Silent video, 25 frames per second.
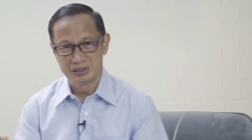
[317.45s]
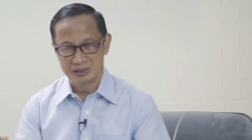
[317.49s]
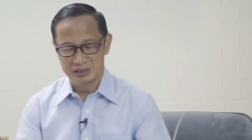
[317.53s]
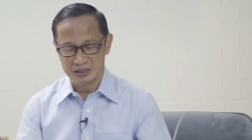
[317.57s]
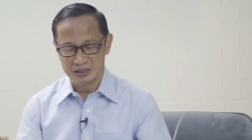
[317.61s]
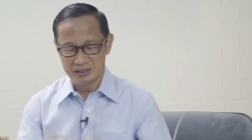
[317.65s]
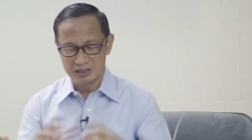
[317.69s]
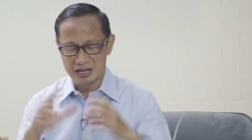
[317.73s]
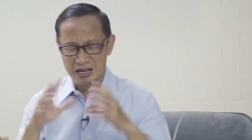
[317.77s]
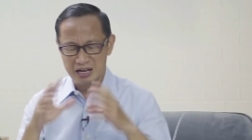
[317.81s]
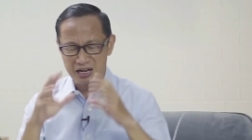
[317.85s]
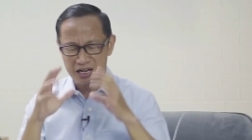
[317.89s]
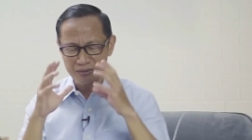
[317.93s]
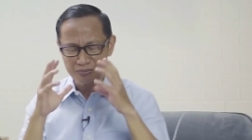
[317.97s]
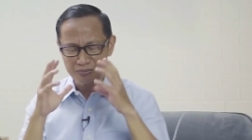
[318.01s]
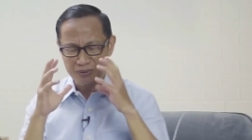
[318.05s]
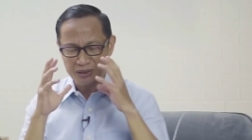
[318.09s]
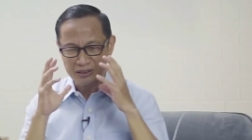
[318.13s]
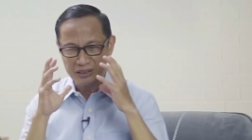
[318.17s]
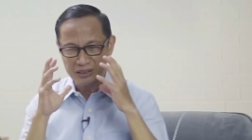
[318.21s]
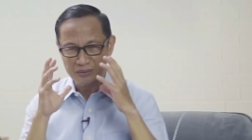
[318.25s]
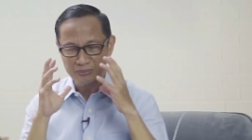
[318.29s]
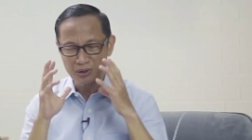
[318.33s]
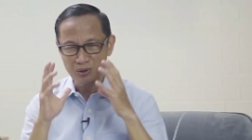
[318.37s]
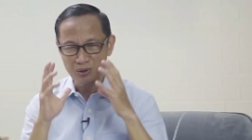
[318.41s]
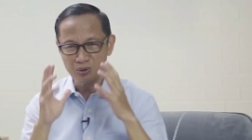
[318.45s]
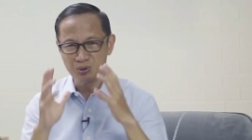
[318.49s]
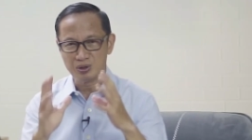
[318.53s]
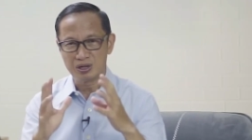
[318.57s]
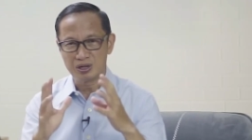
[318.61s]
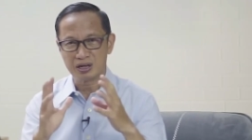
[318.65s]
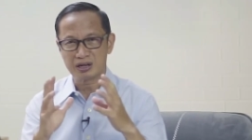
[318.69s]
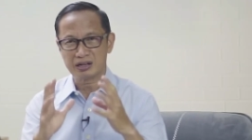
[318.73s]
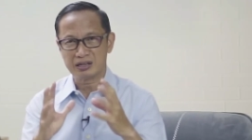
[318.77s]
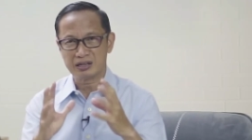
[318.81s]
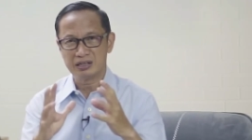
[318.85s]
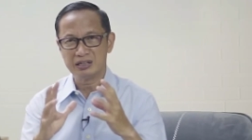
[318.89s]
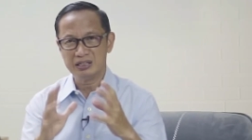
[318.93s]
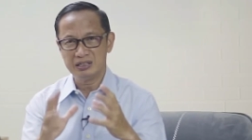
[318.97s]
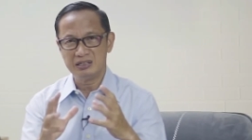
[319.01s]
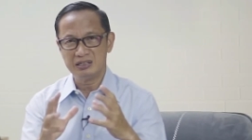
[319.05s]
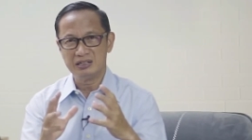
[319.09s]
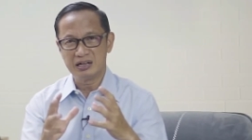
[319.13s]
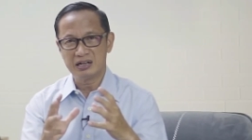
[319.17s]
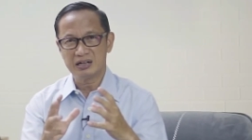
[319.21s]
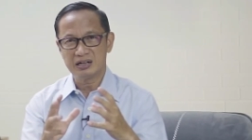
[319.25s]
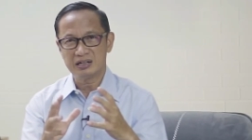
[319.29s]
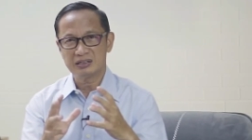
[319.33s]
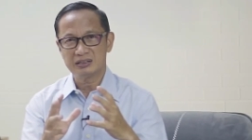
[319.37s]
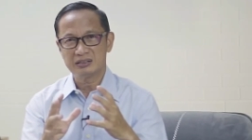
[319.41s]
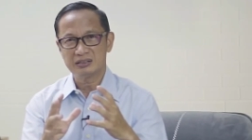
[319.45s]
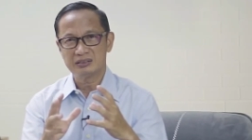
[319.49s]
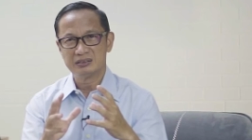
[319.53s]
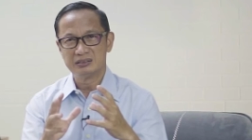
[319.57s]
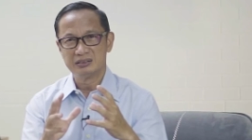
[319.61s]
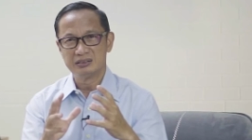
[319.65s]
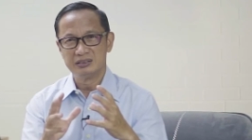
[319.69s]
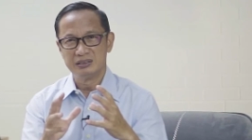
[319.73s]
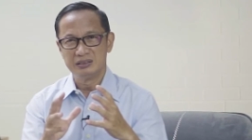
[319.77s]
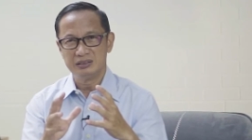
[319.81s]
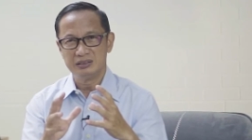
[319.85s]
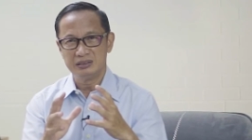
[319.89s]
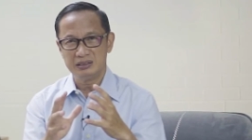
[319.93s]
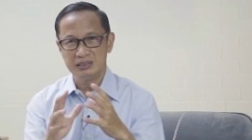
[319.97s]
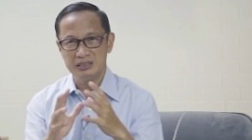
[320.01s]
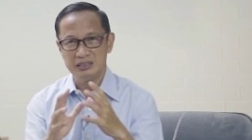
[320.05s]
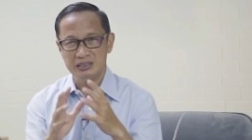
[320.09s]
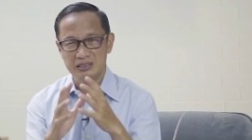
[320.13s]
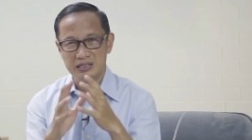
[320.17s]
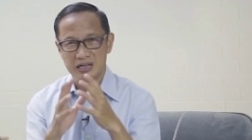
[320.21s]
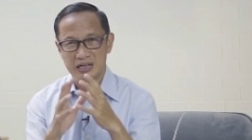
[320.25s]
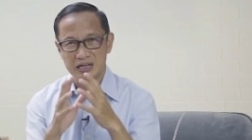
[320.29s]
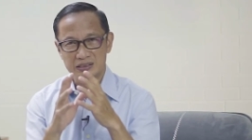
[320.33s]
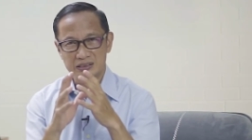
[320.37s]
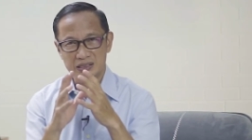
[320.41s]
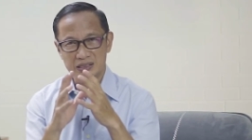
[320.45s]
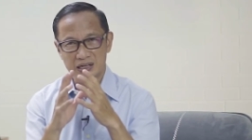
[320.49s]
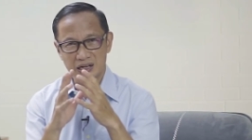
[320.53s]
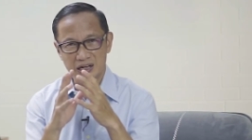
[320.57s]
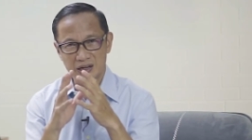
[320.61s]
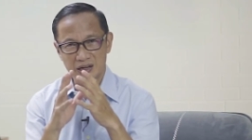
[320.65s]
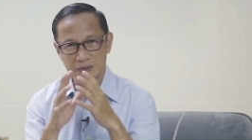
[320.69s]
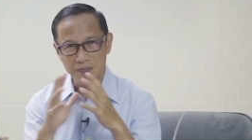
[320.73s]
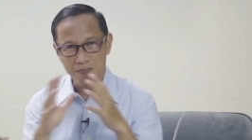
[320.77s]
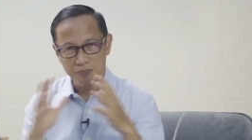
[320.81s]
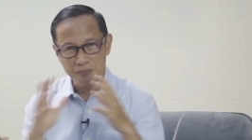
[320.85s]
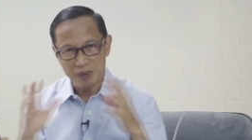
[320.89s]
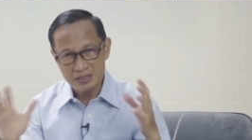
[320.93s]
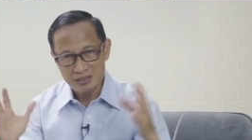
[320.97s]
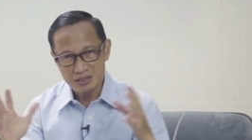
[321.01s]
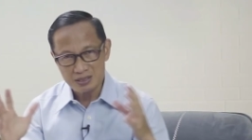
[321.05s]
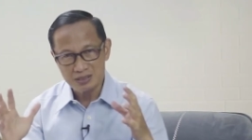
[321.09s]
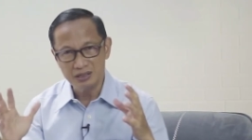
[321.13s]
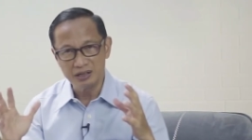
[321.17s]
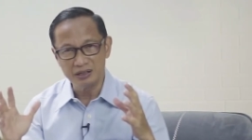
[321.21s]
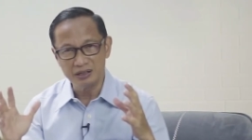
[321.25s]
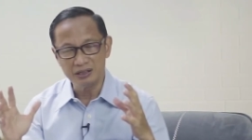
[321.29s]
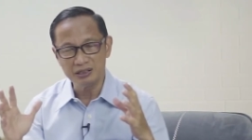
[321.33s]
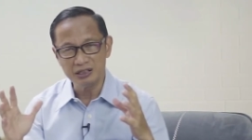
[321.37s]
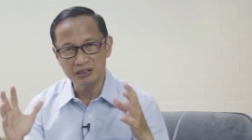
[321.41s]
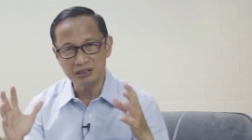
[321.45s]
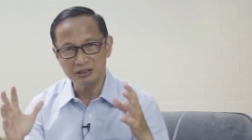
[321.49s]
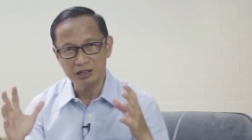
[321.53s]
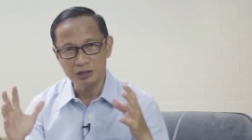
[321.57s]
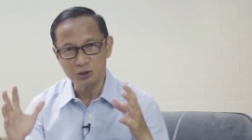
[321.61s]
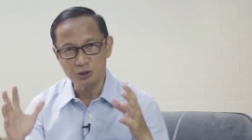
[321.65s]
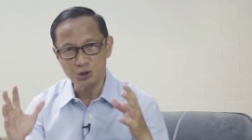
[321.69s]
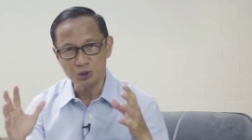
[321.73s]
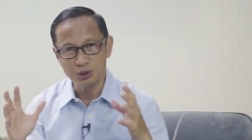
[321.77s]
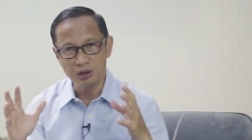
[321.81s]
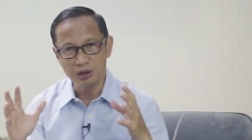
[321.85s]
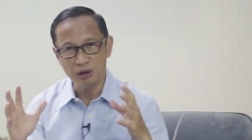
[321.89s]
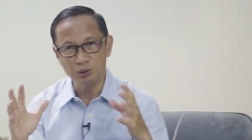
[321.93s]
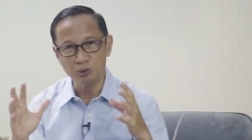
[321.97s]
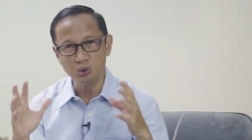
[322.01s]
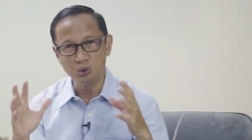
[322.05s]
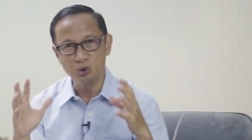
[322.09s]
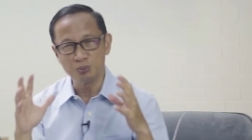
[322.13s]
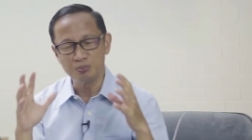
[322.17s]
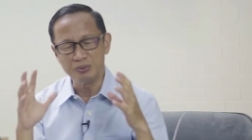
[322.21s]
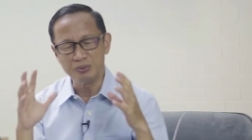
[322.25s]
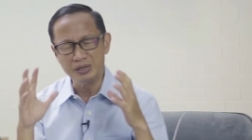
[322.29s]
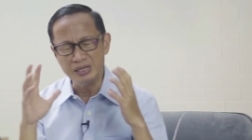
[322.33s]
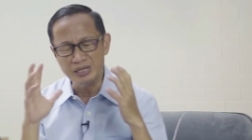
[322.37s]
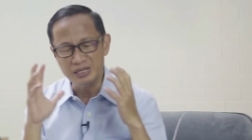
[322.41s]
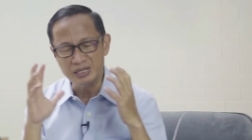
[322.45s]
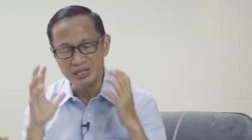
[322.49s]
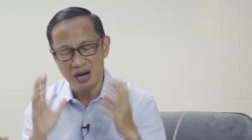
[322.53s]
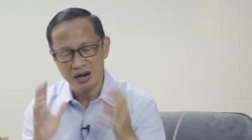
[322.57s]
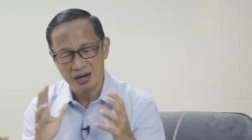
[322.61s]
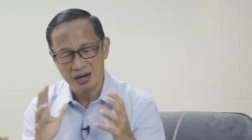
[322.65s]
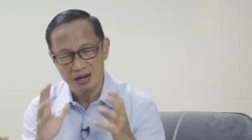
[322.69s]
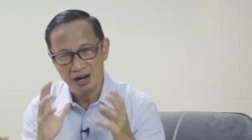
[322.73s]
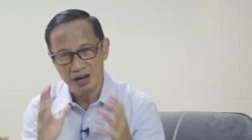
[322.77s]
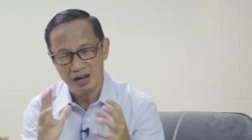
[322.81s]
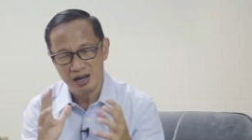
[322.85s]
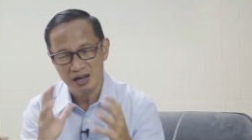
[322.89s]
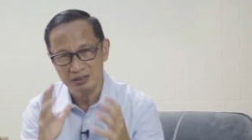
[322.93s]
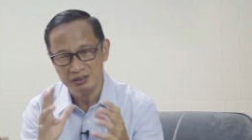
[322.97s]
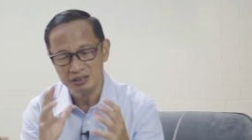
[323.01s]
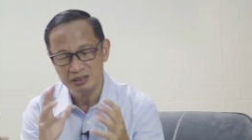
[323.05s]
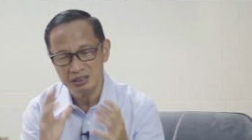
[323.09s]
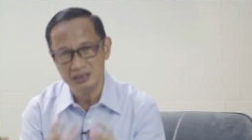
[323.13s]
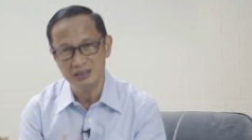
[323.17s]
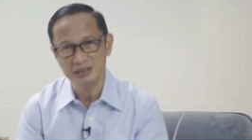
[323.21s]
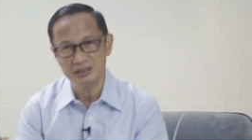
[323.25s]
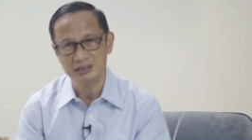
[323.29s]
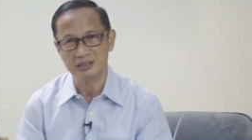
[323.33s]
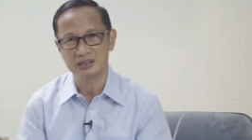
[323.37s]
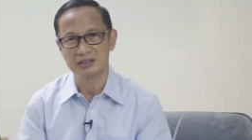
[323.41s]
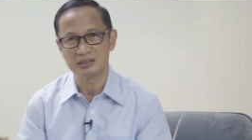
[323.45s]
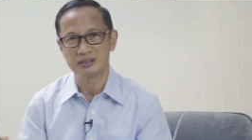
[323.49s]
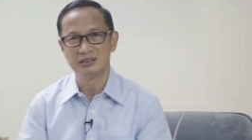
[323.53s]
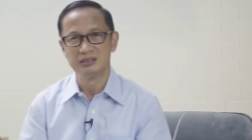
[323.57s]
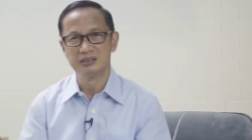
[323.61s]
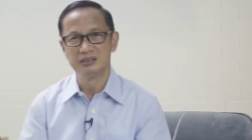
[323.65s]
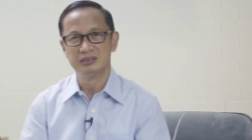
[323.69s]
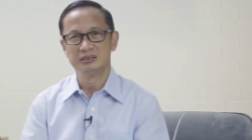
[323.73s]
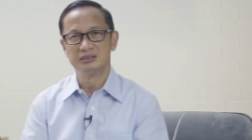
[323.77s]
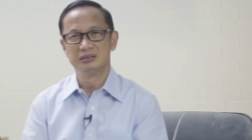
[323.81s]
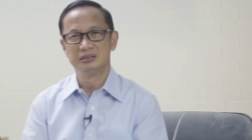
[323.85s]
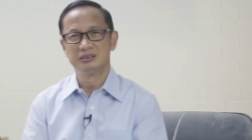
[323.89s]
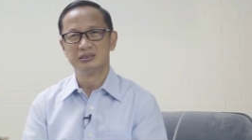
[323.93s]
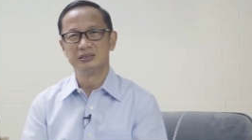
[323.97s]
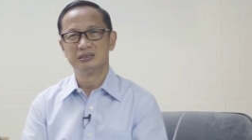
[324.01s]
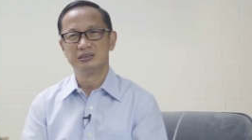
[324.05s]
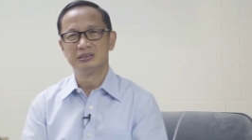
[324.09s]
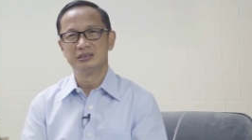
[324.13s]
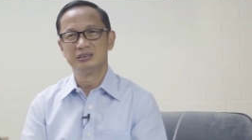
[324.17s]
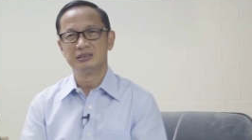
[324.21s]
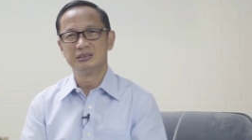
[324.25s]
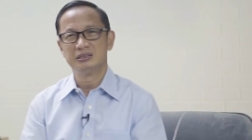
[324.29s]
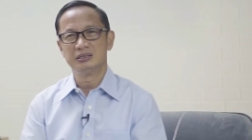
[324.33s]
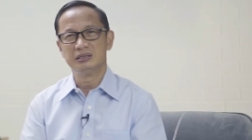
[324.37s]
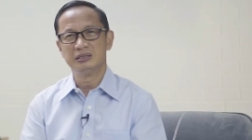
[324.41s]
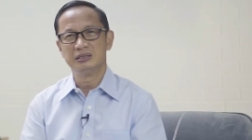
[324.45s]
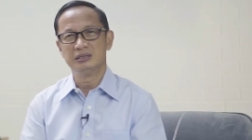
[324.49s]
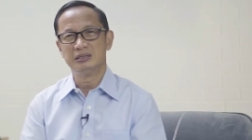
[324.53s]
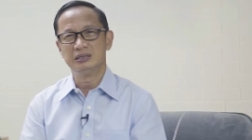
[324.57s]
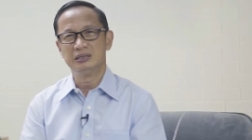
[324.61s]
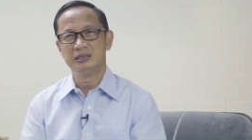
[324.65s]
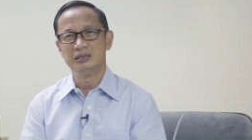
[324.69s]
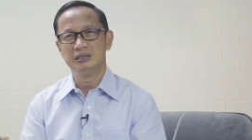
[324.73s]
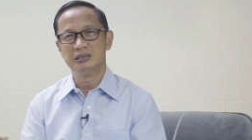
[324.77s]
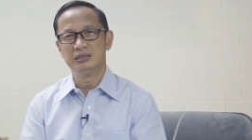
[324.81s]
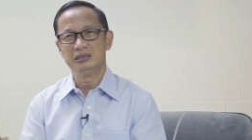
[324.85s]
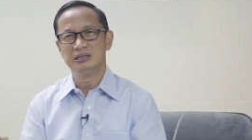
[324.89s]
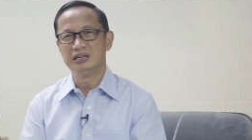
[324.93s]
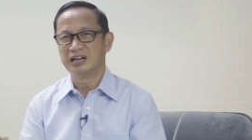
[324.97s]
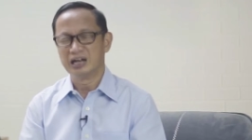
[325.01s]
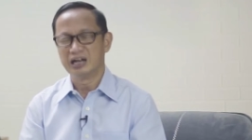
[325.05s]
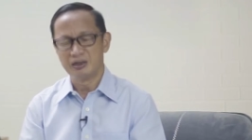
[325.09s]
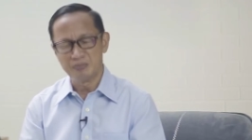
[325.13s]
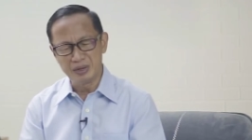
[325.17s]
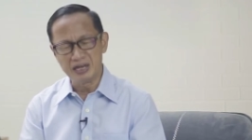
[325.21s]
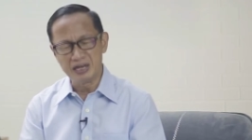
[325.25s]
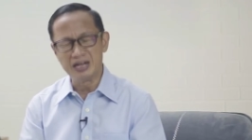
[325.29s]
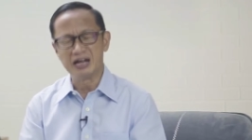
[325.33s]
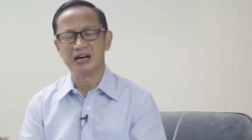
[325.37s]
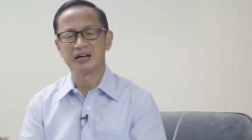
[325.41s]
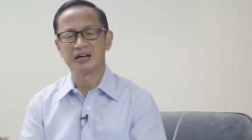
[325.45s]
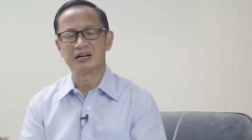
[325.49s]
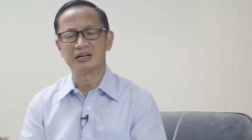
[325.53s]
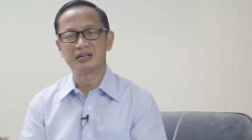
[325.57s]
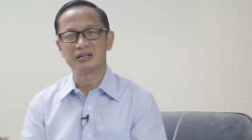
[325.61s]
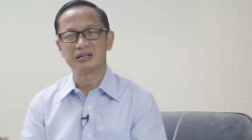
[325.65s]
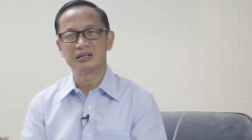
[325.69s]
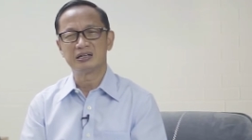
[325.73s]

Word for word: di dalam kita menggunakan lidah tidak terlepas dari kita juga untuk menjaga hati kita dengan benar.